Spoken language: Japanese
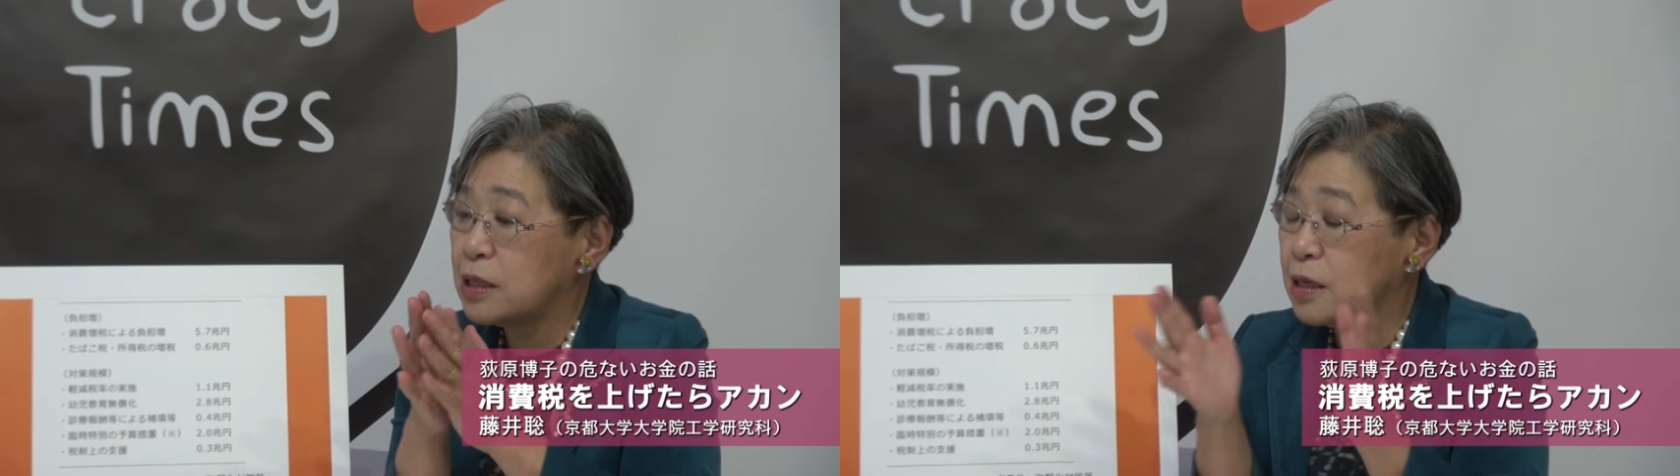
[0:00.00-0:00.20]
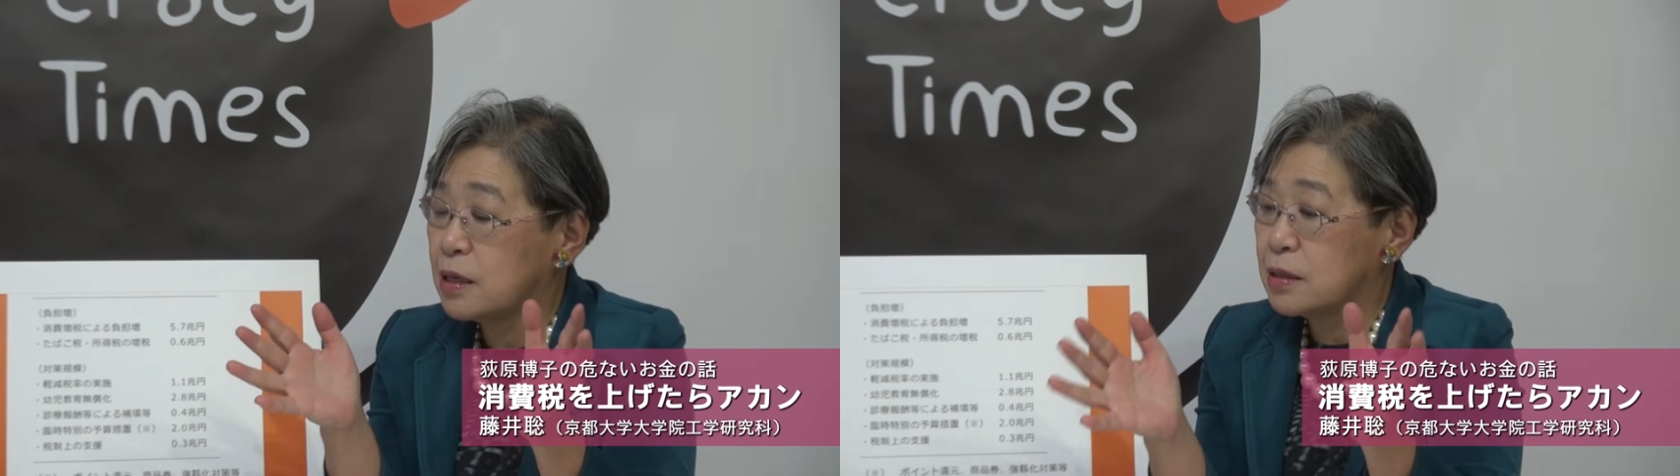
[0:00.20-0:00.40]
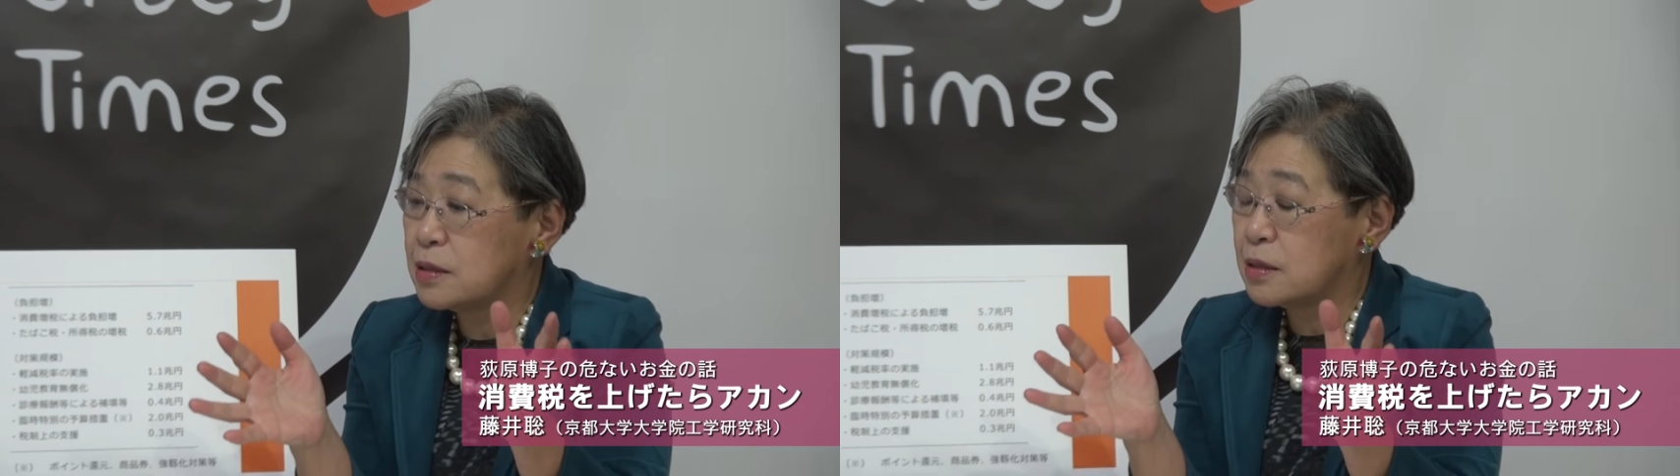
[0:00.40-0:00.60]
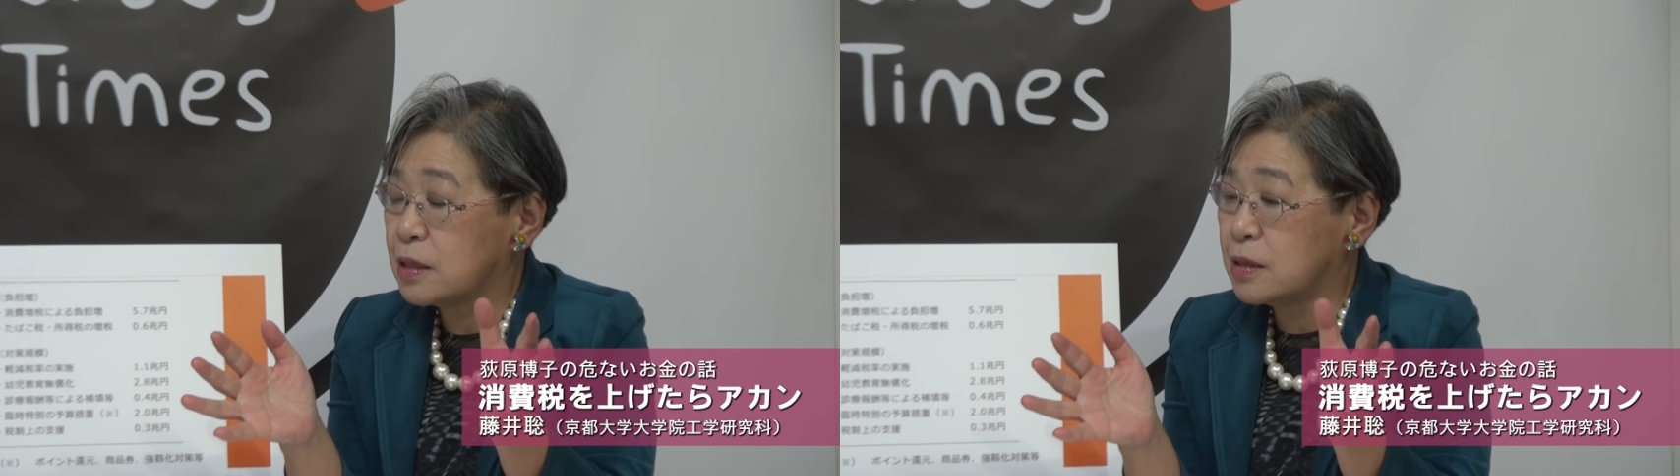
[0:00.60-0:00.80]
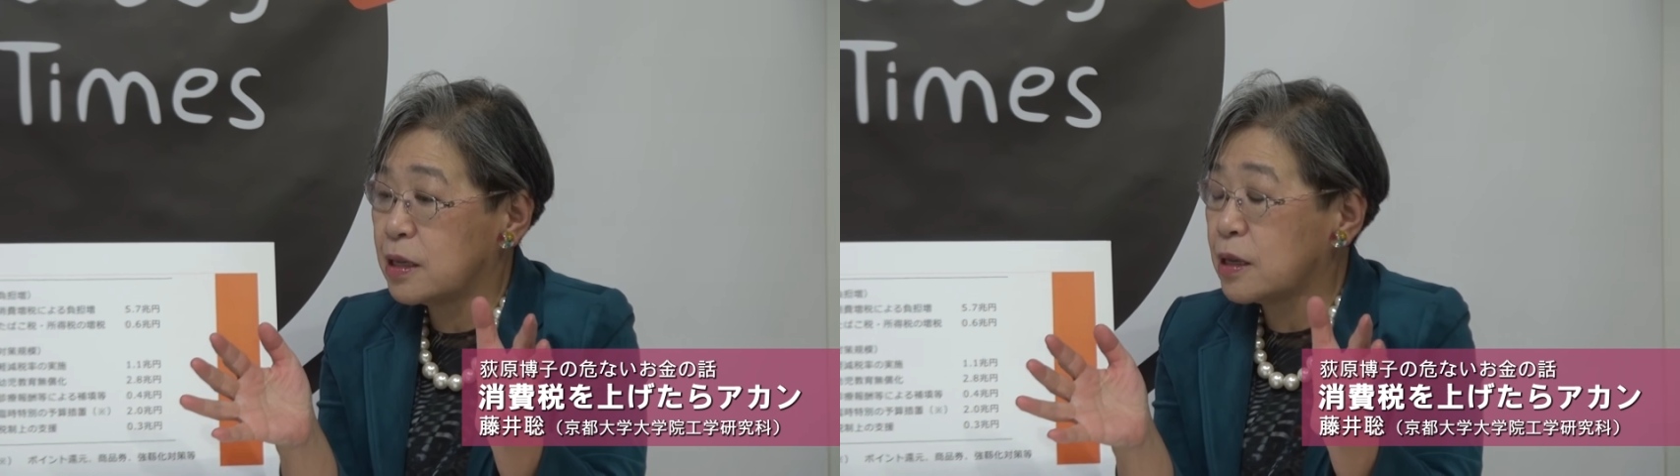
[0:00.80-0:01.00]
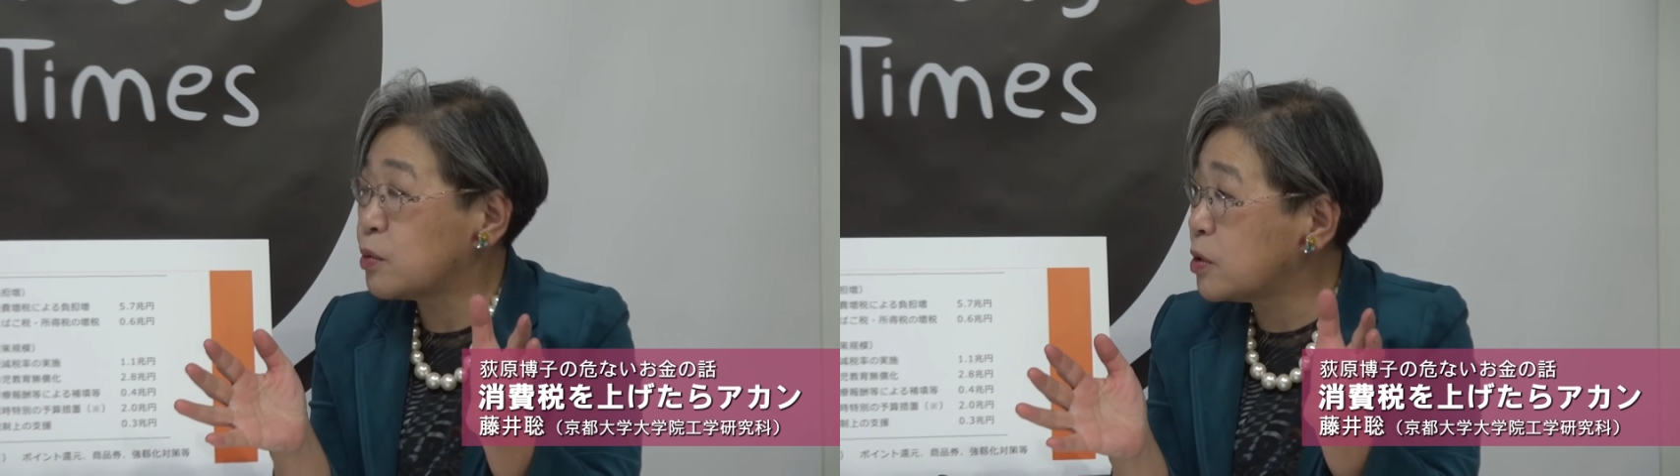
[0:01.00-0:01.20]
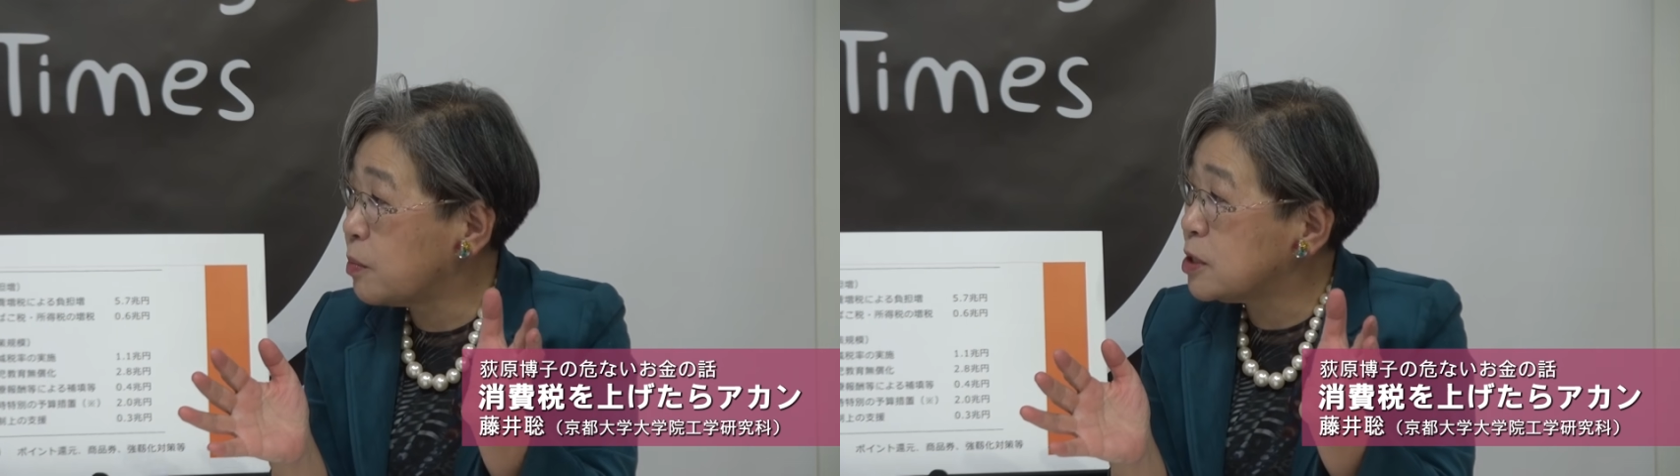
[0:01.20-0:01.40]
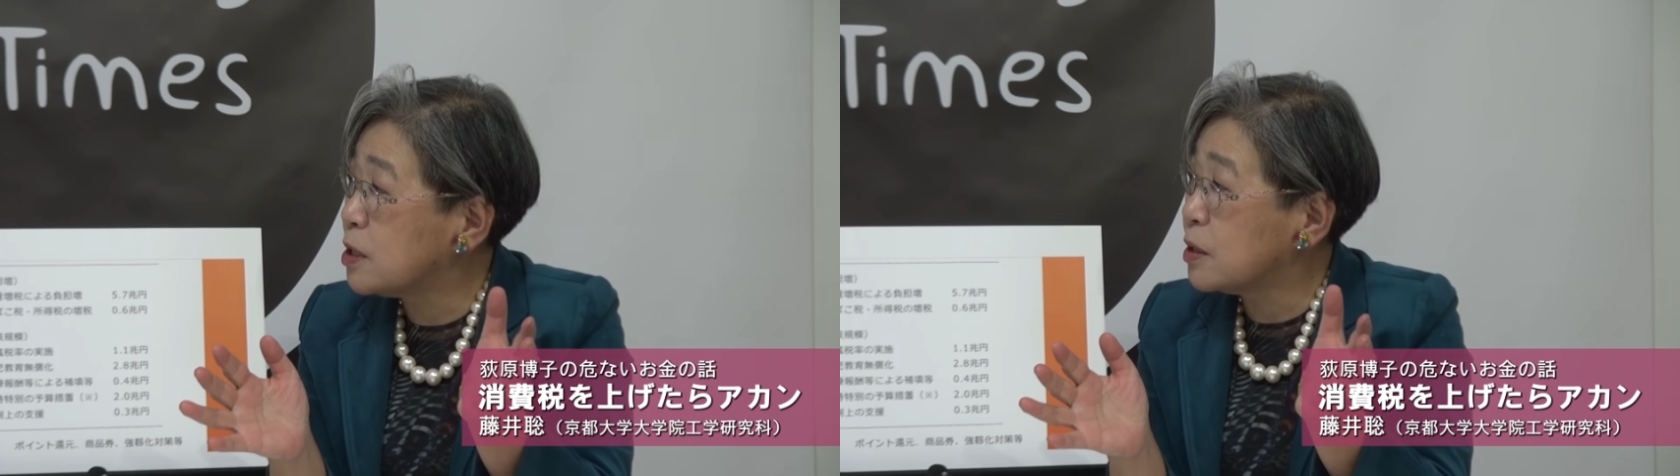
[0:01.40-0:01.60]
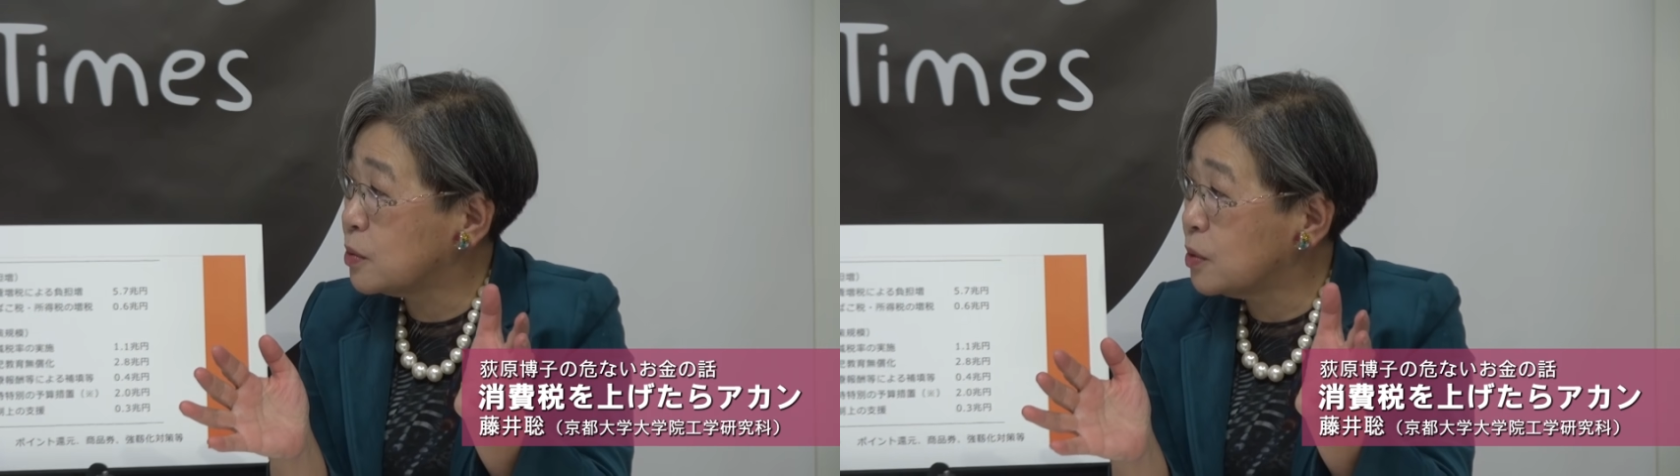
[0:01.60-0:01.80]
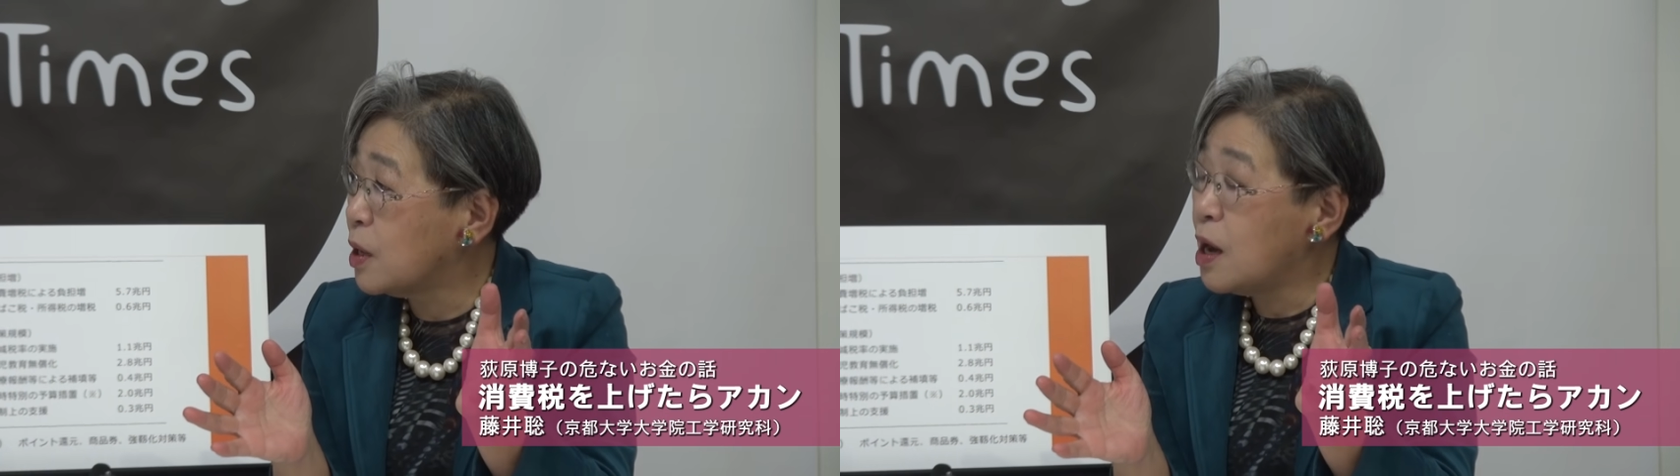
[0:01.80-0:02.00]
朝日がデータ取ってましたけ
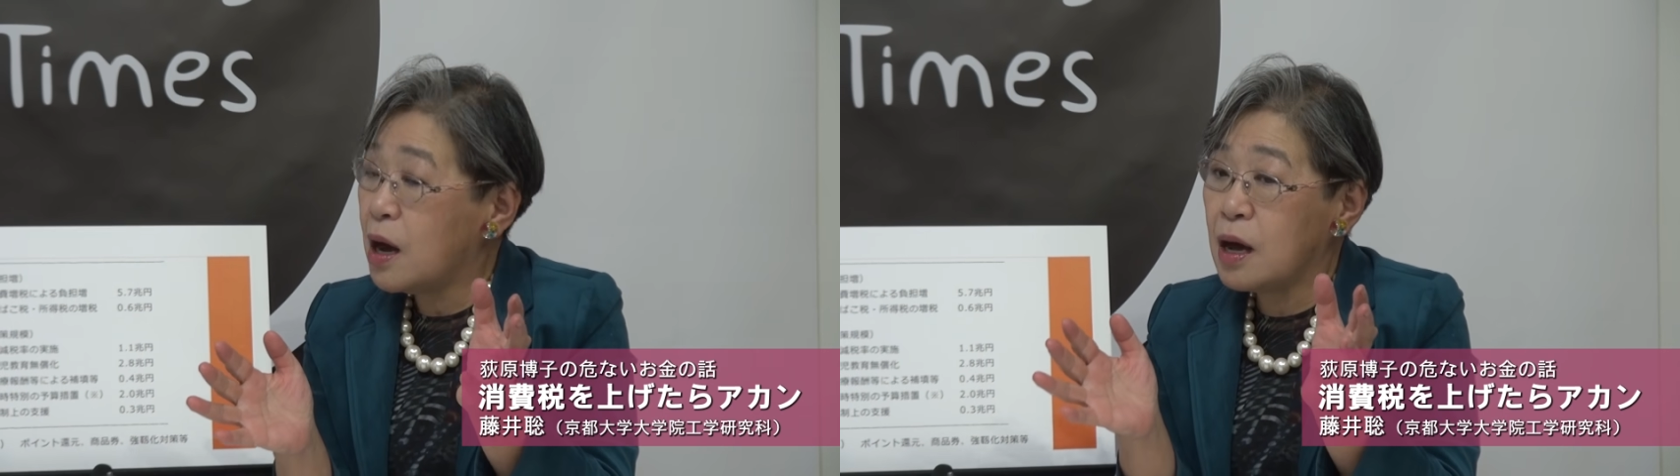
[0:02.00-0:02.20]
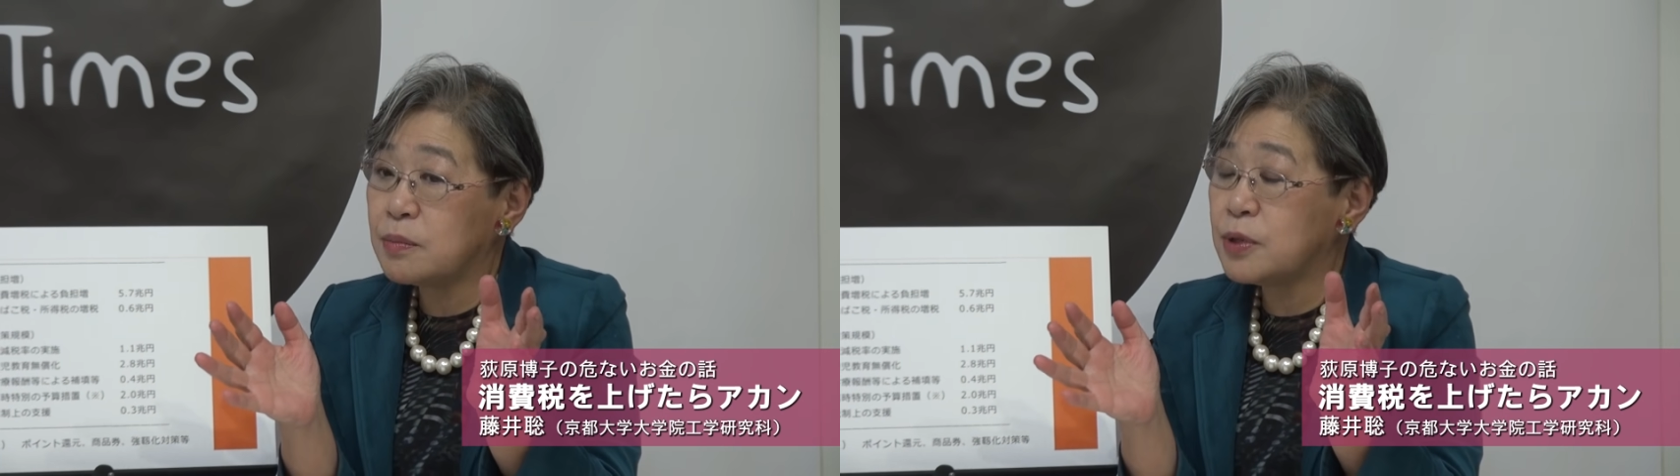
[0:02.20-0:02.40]
ど、はいはい、半分